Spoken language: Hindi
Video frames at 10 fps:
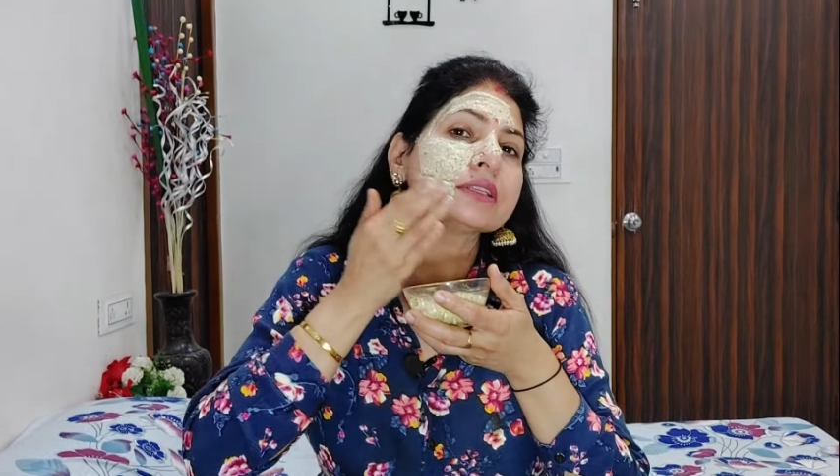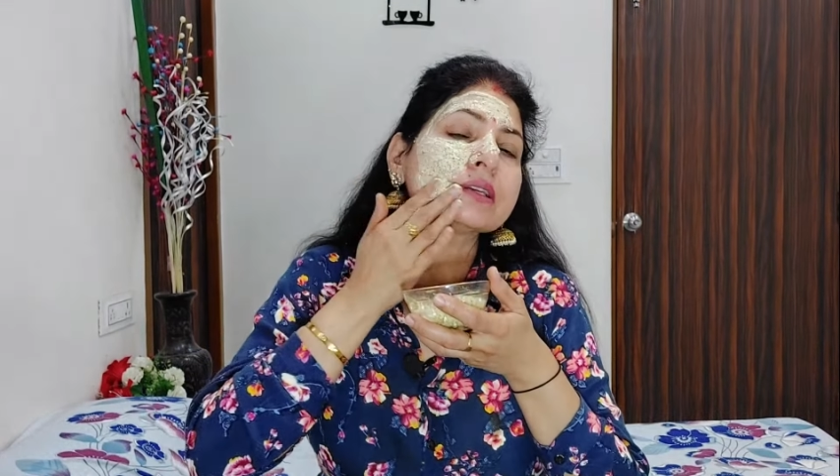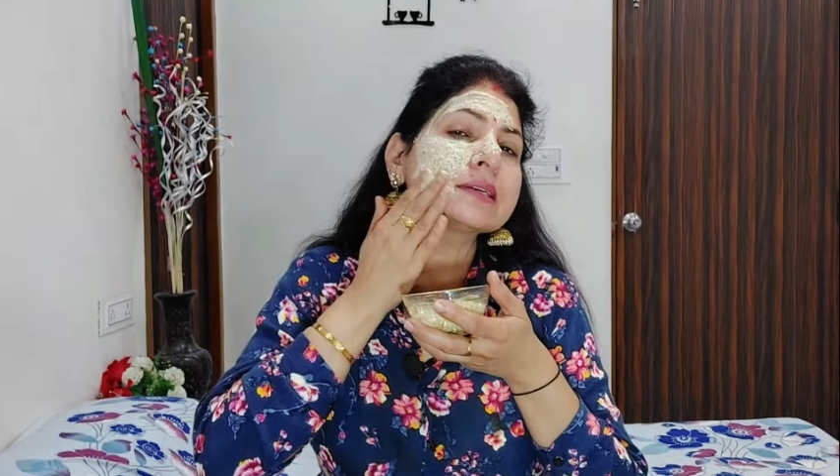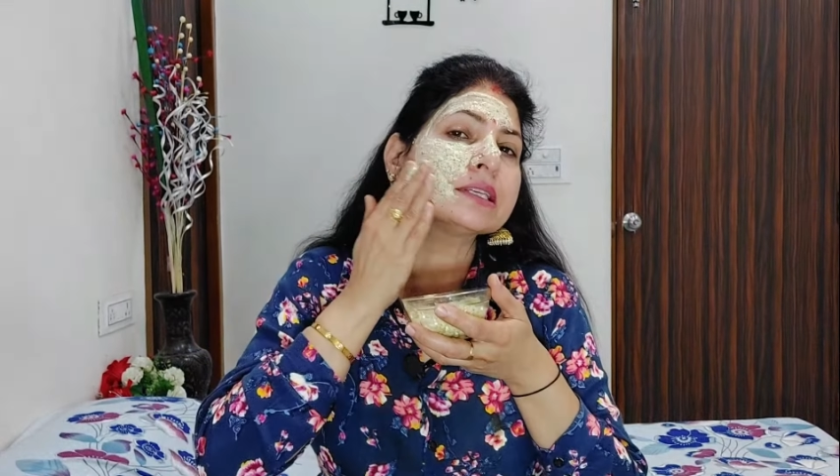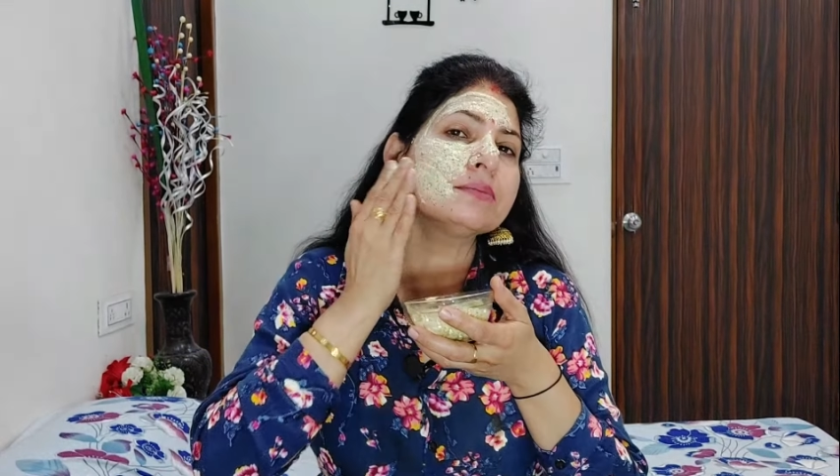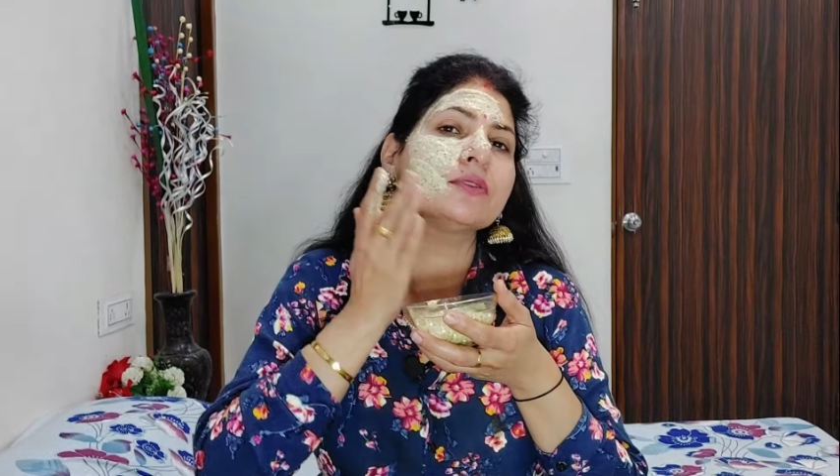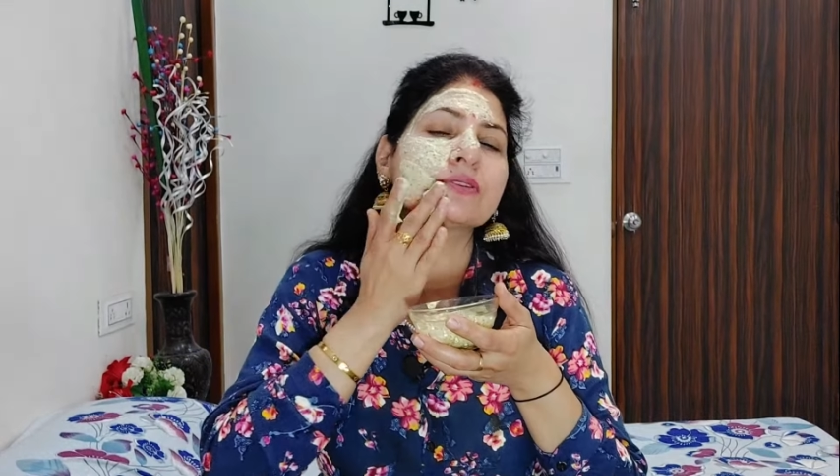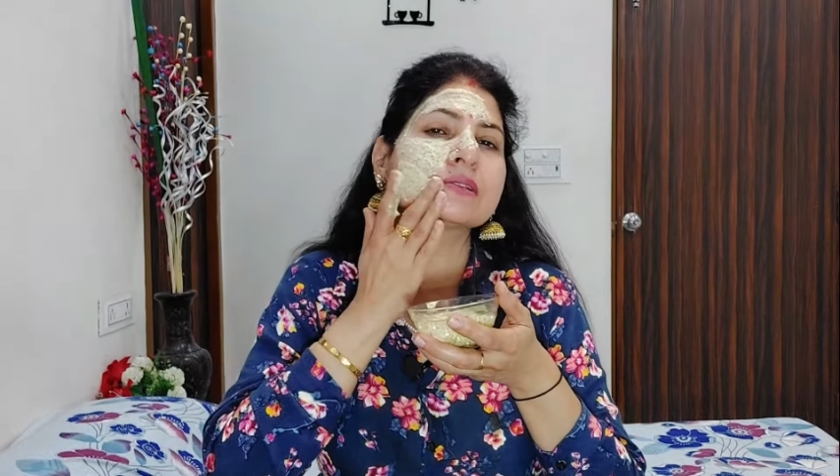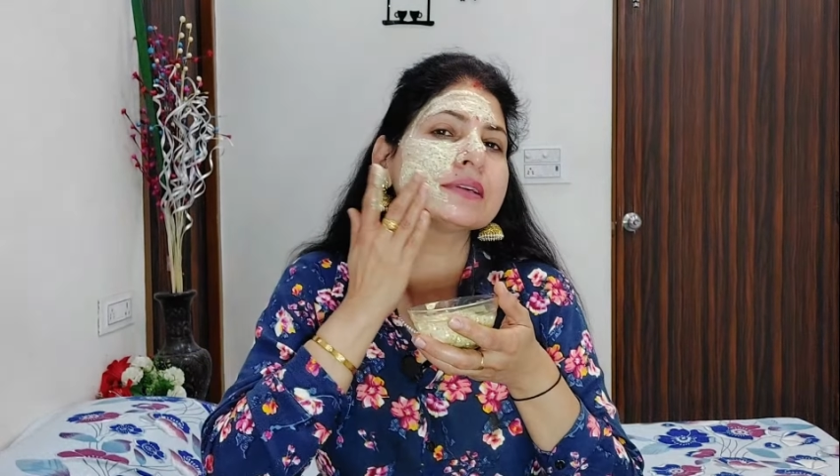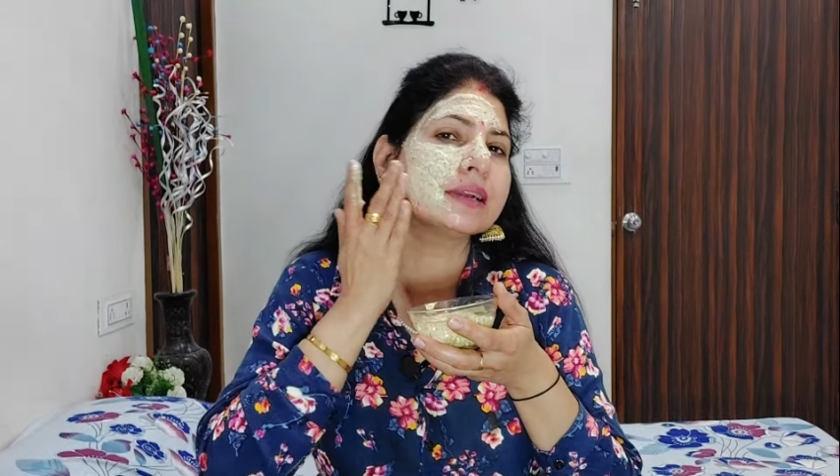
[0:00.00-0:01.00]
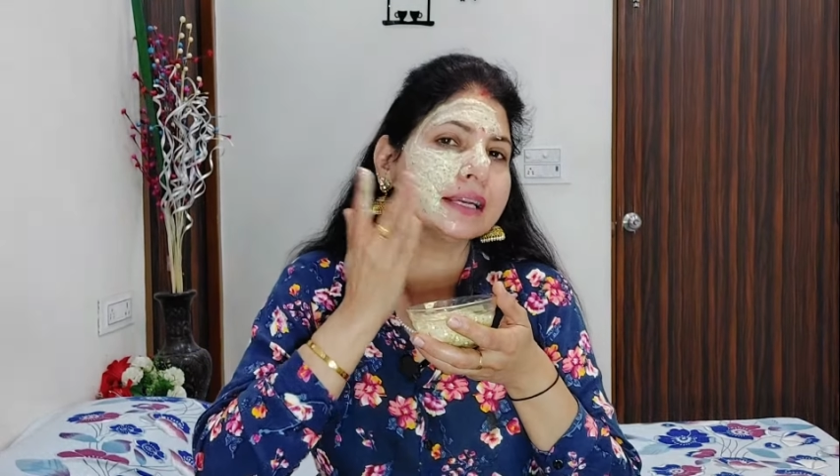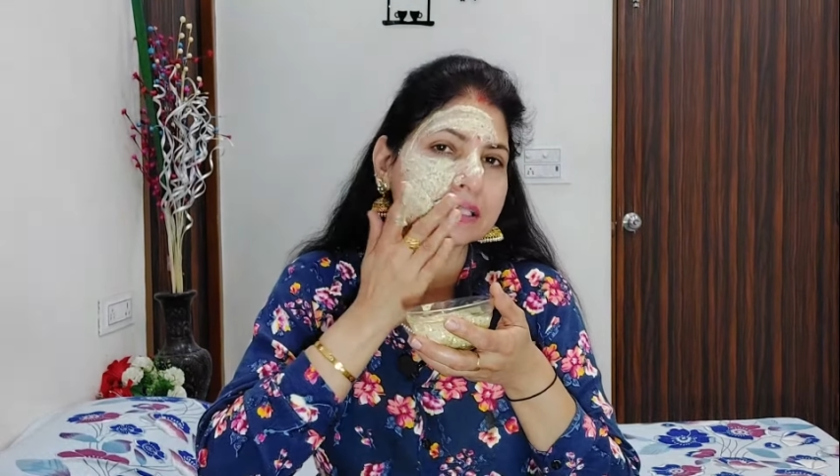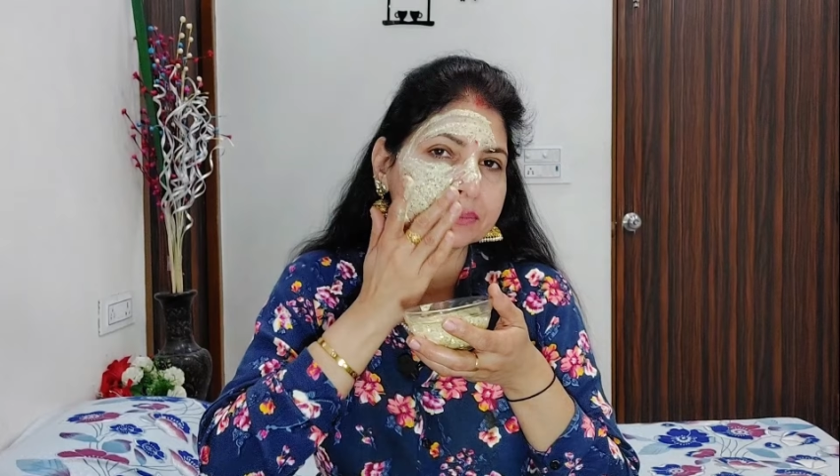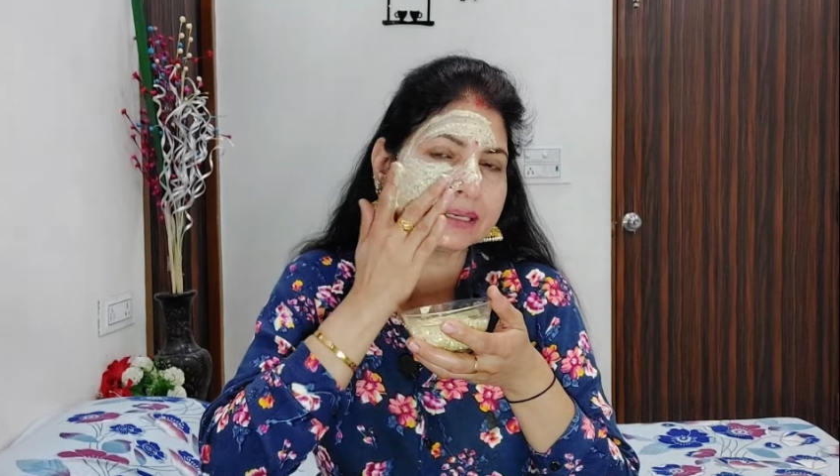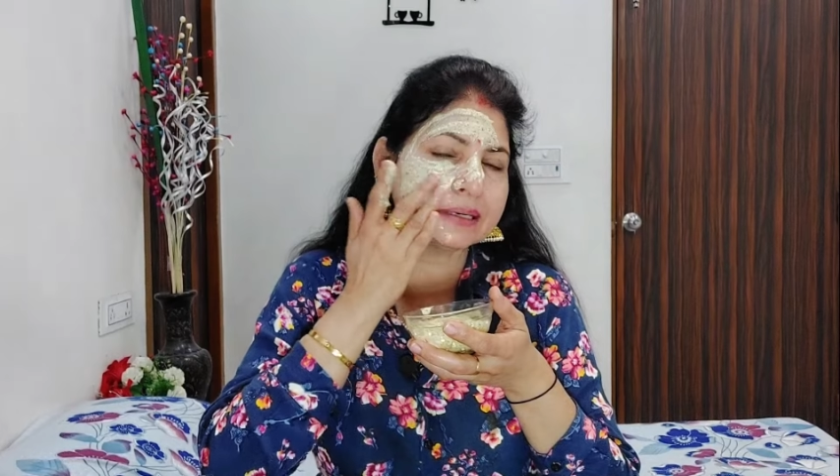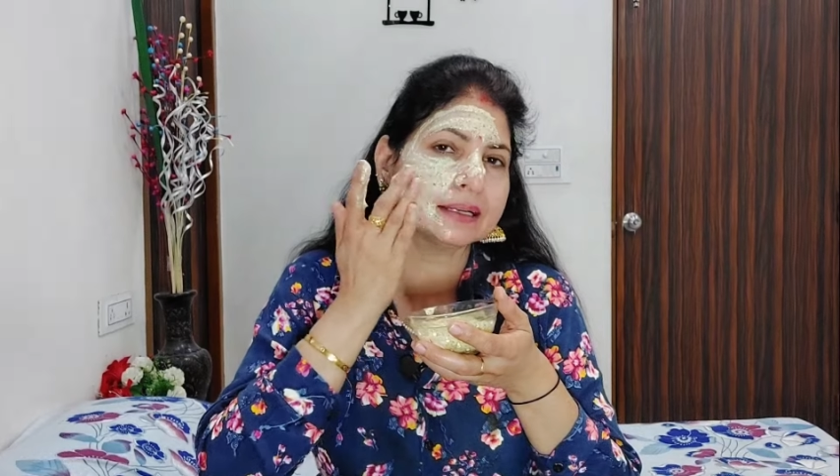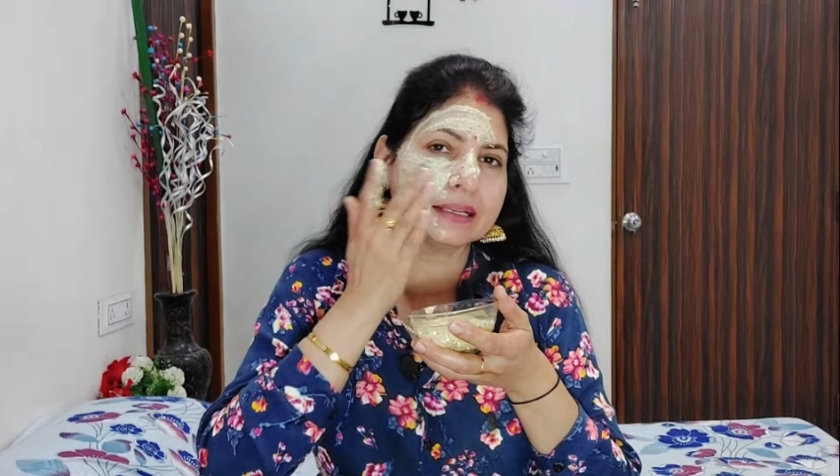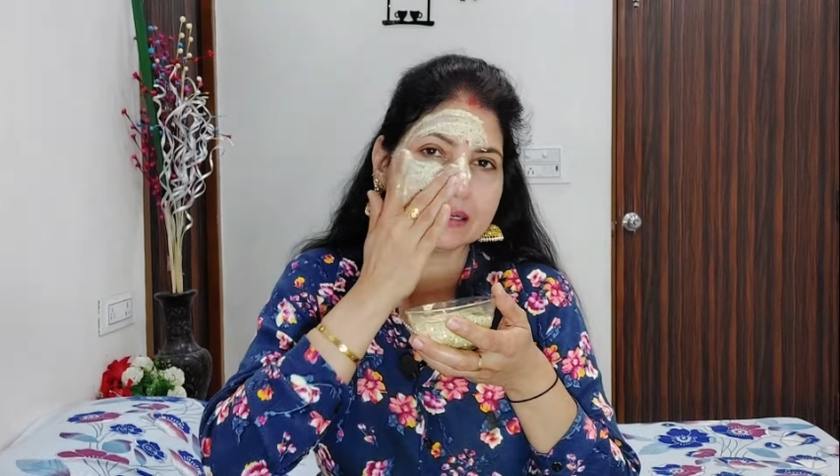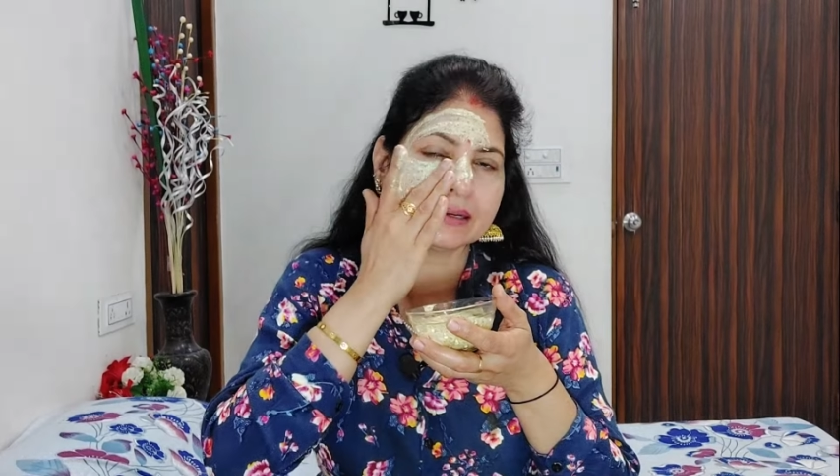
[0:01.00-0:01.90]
से मॉइस्चराइज भी करेगा